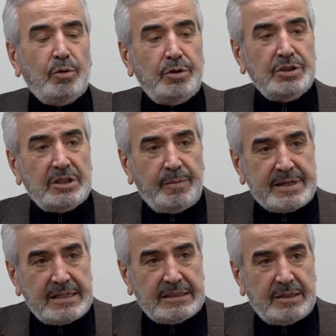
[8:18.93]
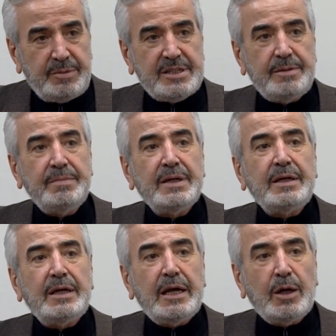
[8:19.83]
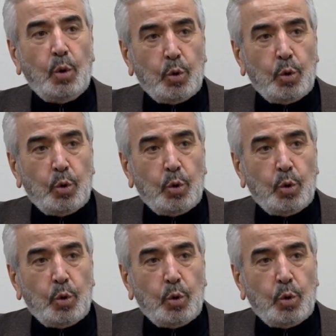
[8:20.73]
Onun için Ramazan'da bizim e,